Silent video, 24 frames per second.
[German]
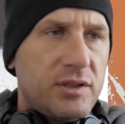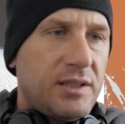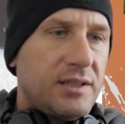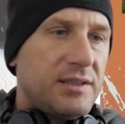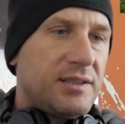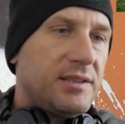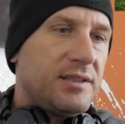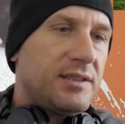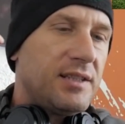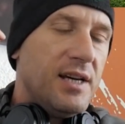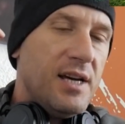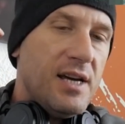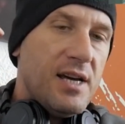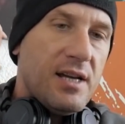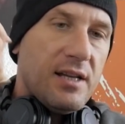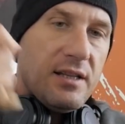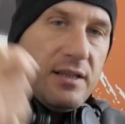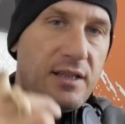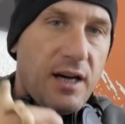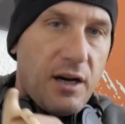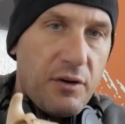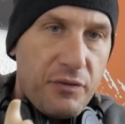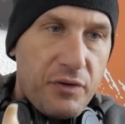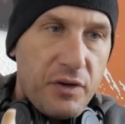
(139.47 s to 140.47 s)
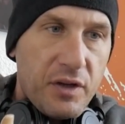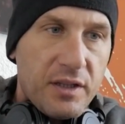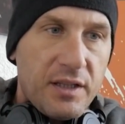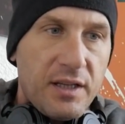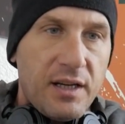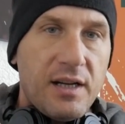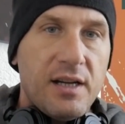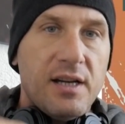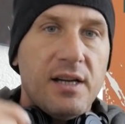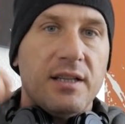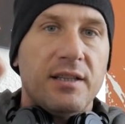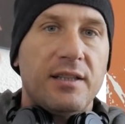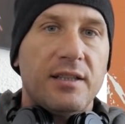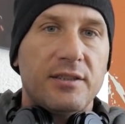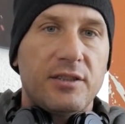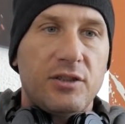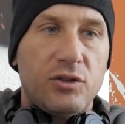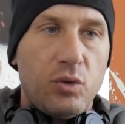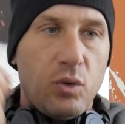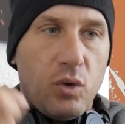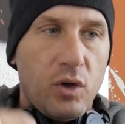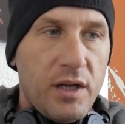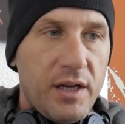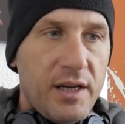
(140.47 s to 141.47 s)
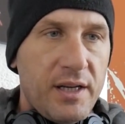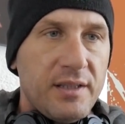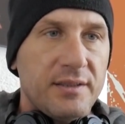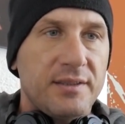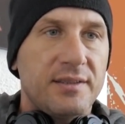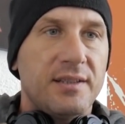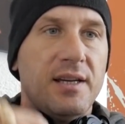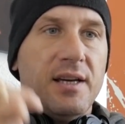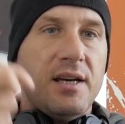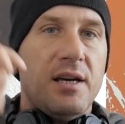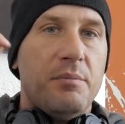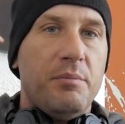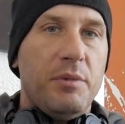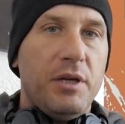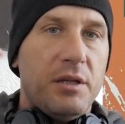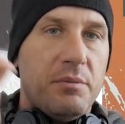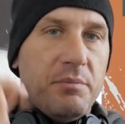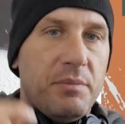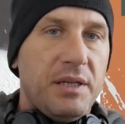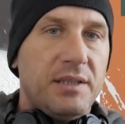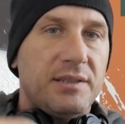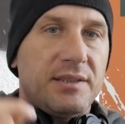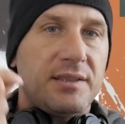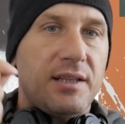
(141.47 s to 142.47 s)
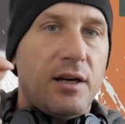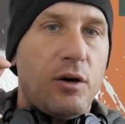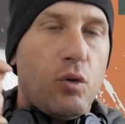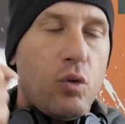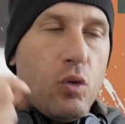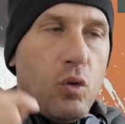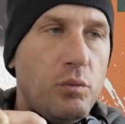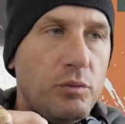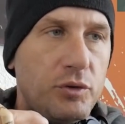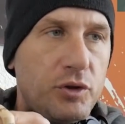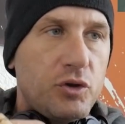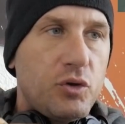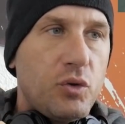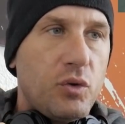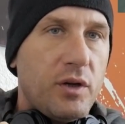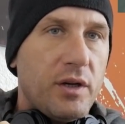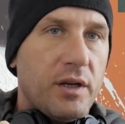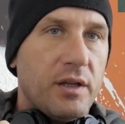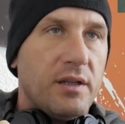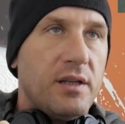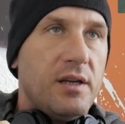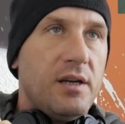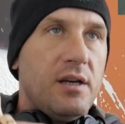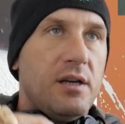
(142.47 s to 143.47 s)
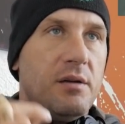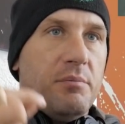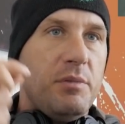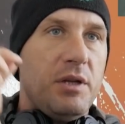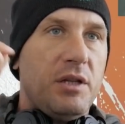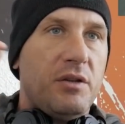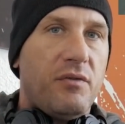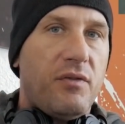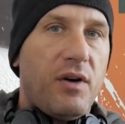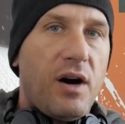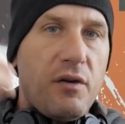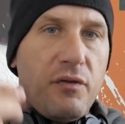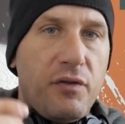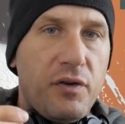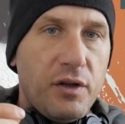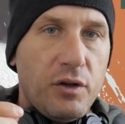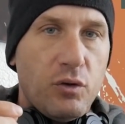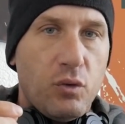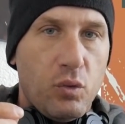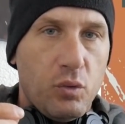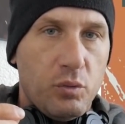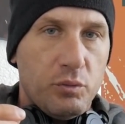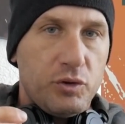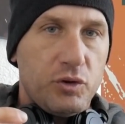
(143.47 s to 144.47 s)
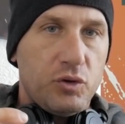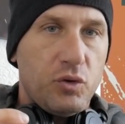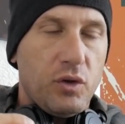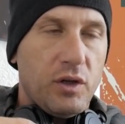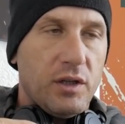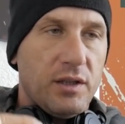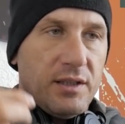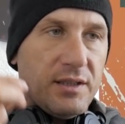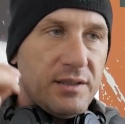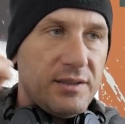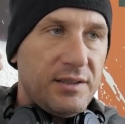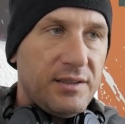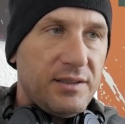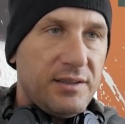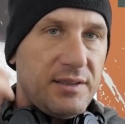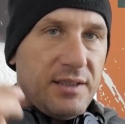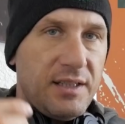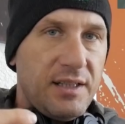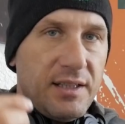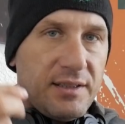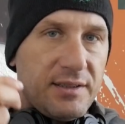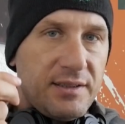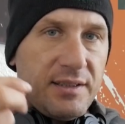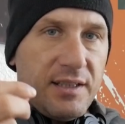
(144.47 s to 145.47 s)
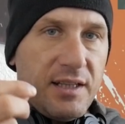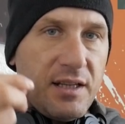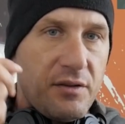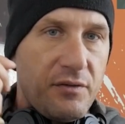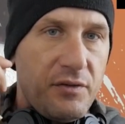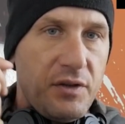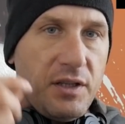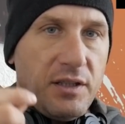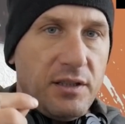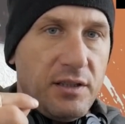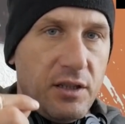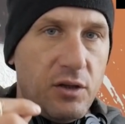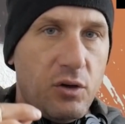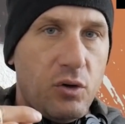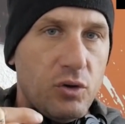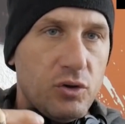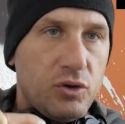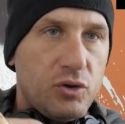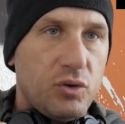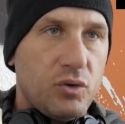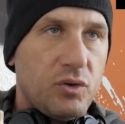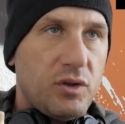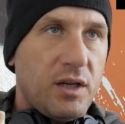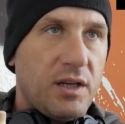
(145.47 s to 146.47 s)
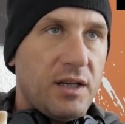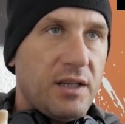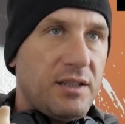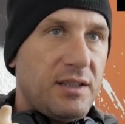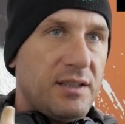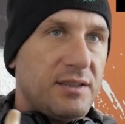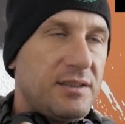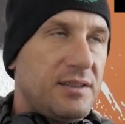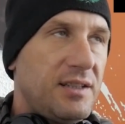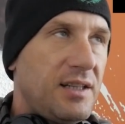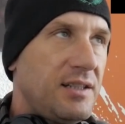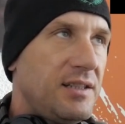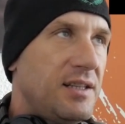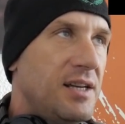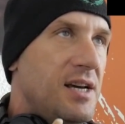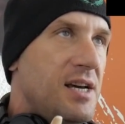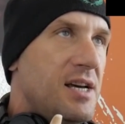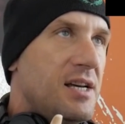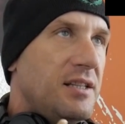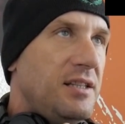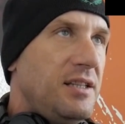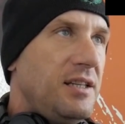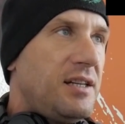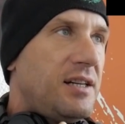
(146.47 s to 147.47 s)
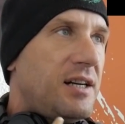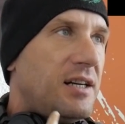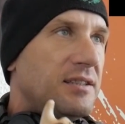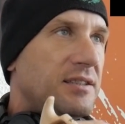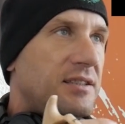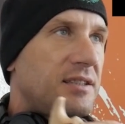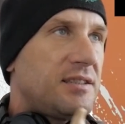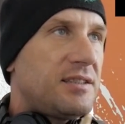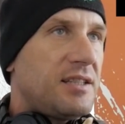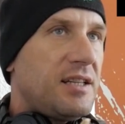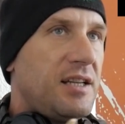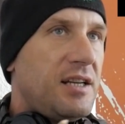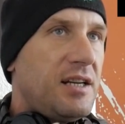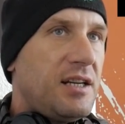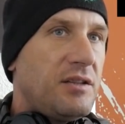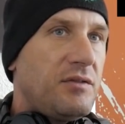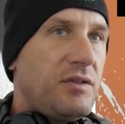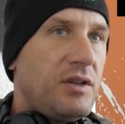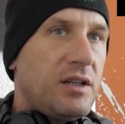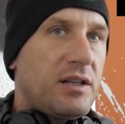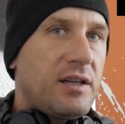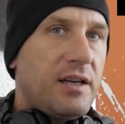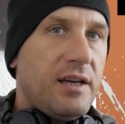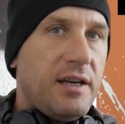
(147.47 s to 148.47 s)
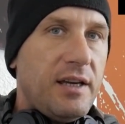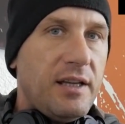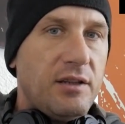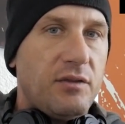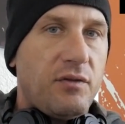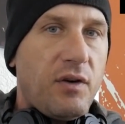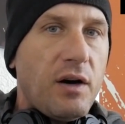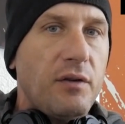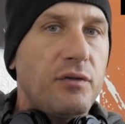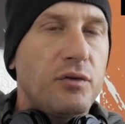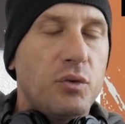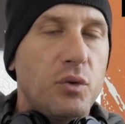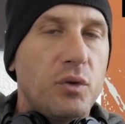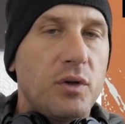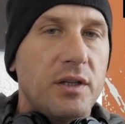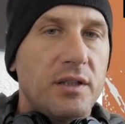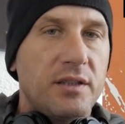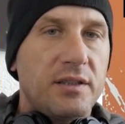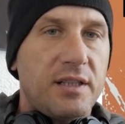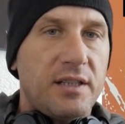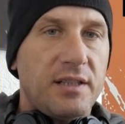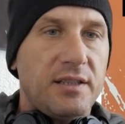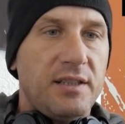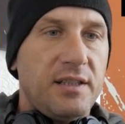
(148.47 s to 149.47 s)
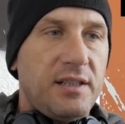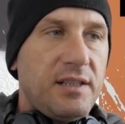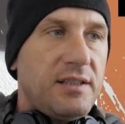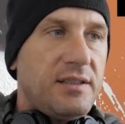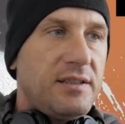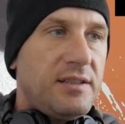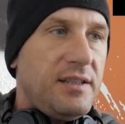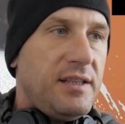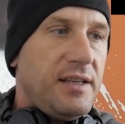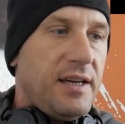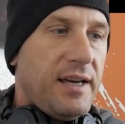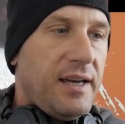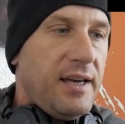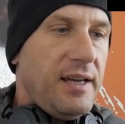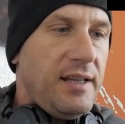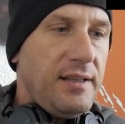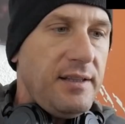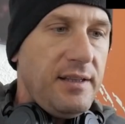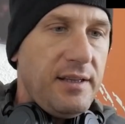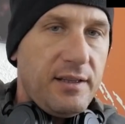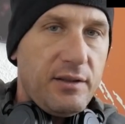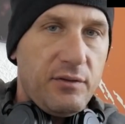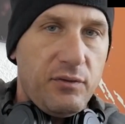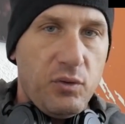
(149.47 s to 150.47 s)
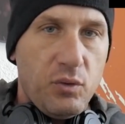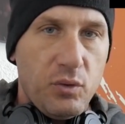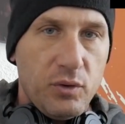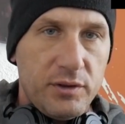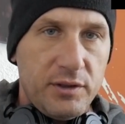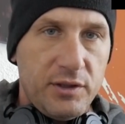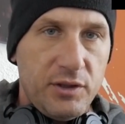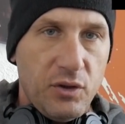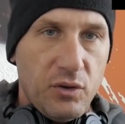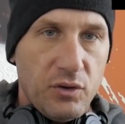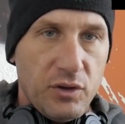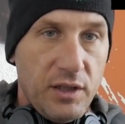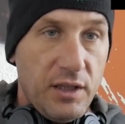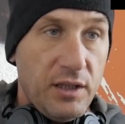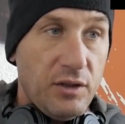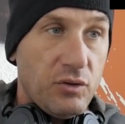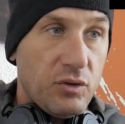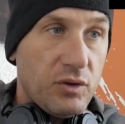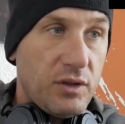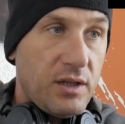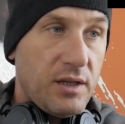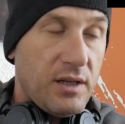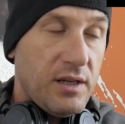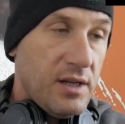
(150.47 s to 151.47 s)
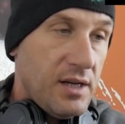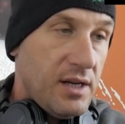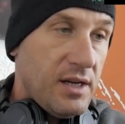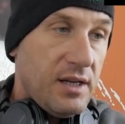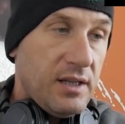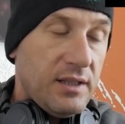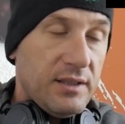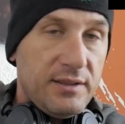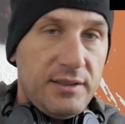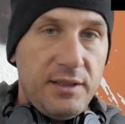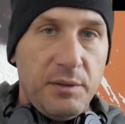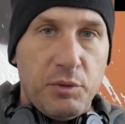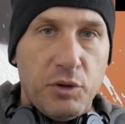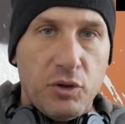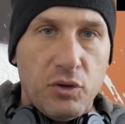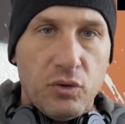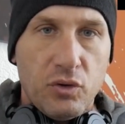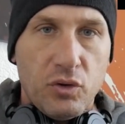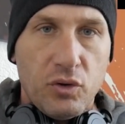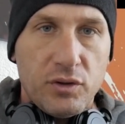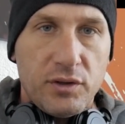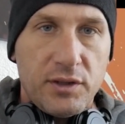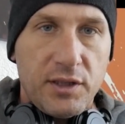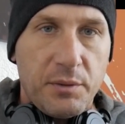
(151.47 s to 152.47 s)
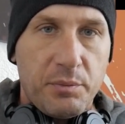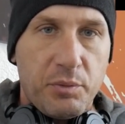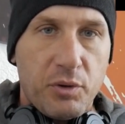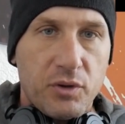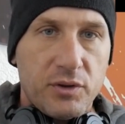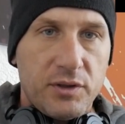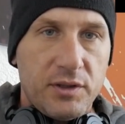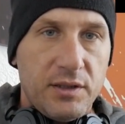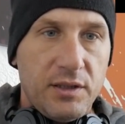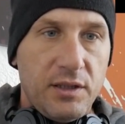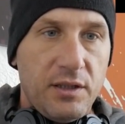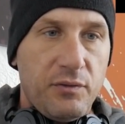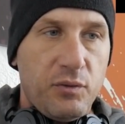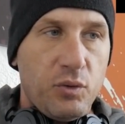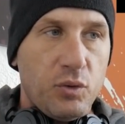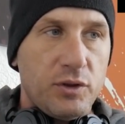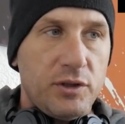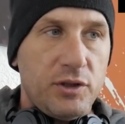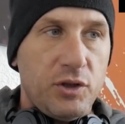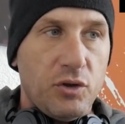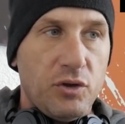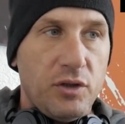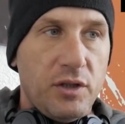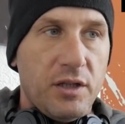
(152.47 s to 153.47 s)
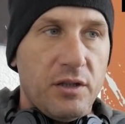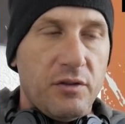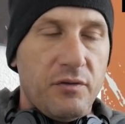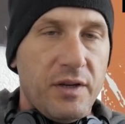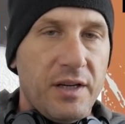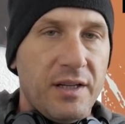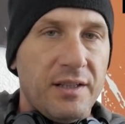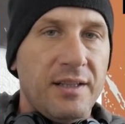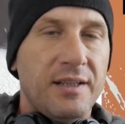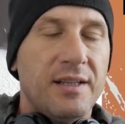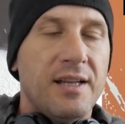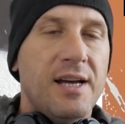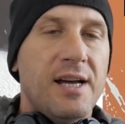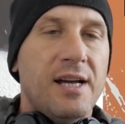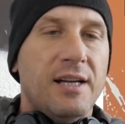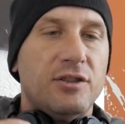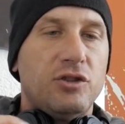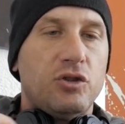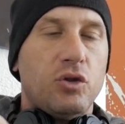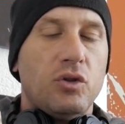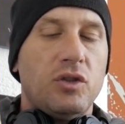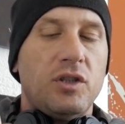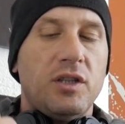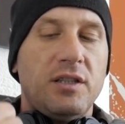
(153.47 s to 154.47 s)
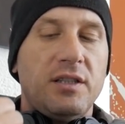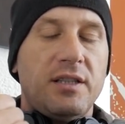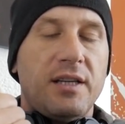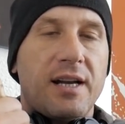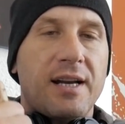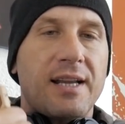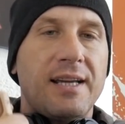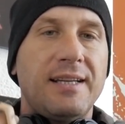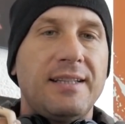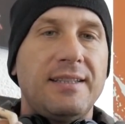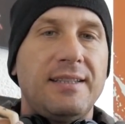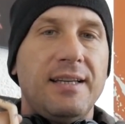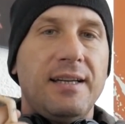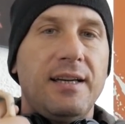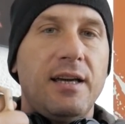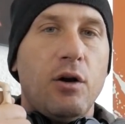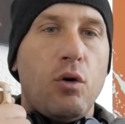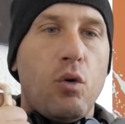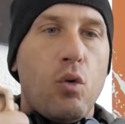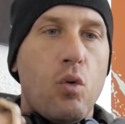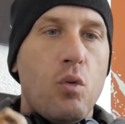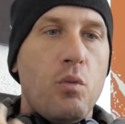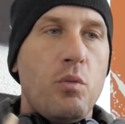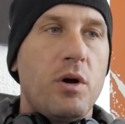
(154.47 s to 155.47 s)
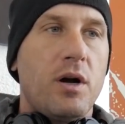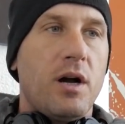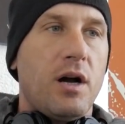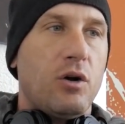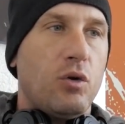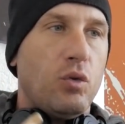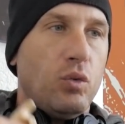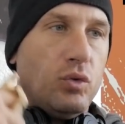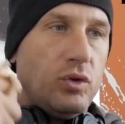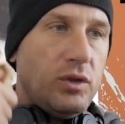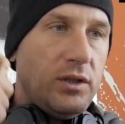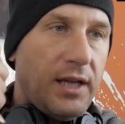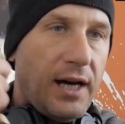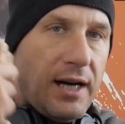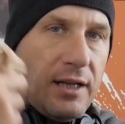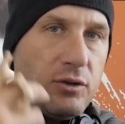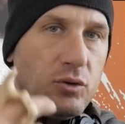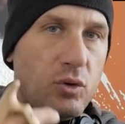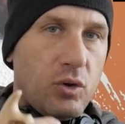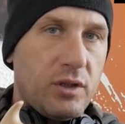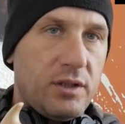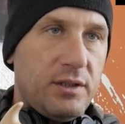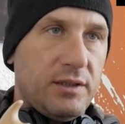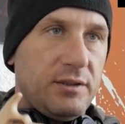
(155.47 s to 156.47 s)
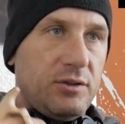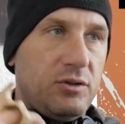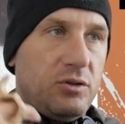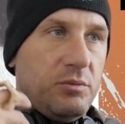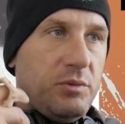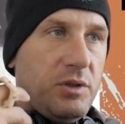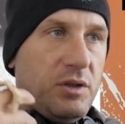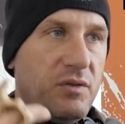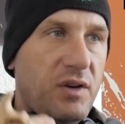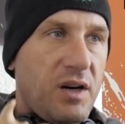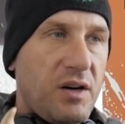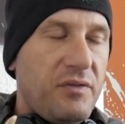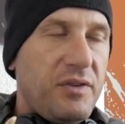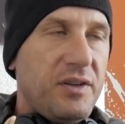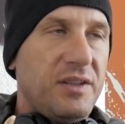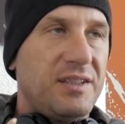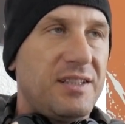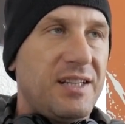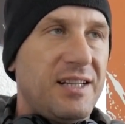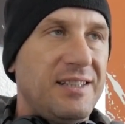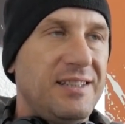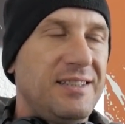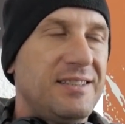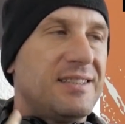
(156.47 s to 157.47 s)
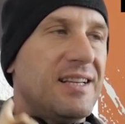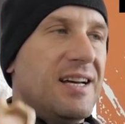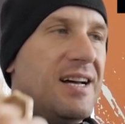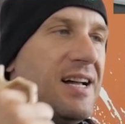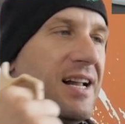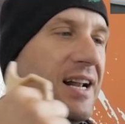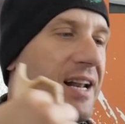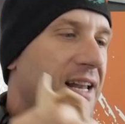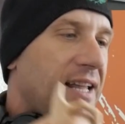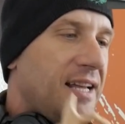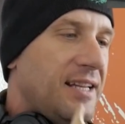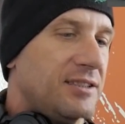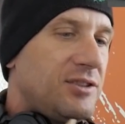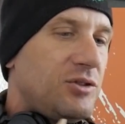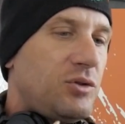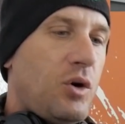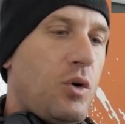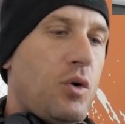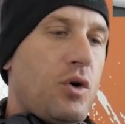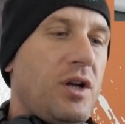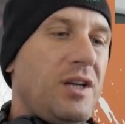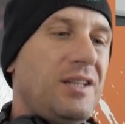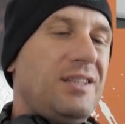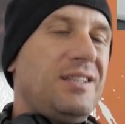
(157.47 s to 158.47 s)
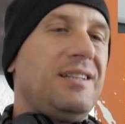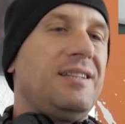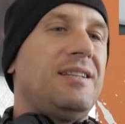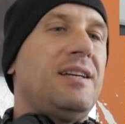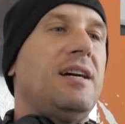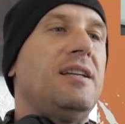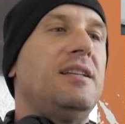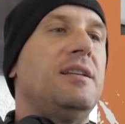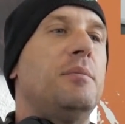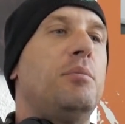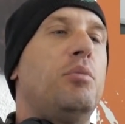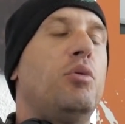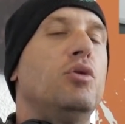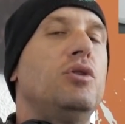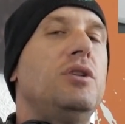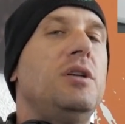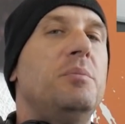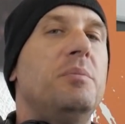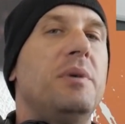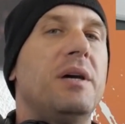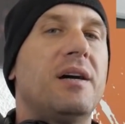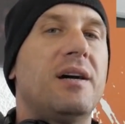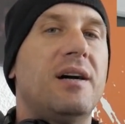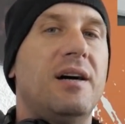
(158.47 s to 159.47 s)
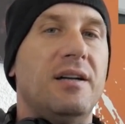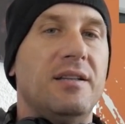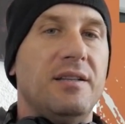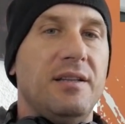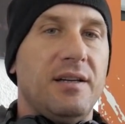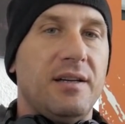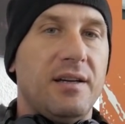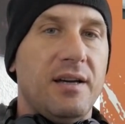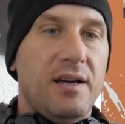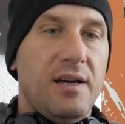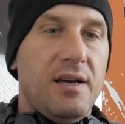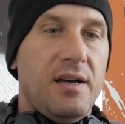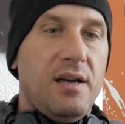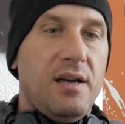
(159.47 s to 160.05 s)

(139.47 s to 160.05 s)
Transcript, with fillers: Das ist dafür da, dass du lernst, mit Messer umzugehen mit Waffen umzugehen. Das ist sehr, sehr wichtig heutzutage. Das nein, nicht ganz jetzt irgendwelche Entwaffnungen trainieren, die eh nicht funktionieren oder 97% nicht funktionieren werden, sondern der richtige Umgang. Und dadurch, dass du mit Waffen trainierst, lernst du auch richtig deine Bodymechanik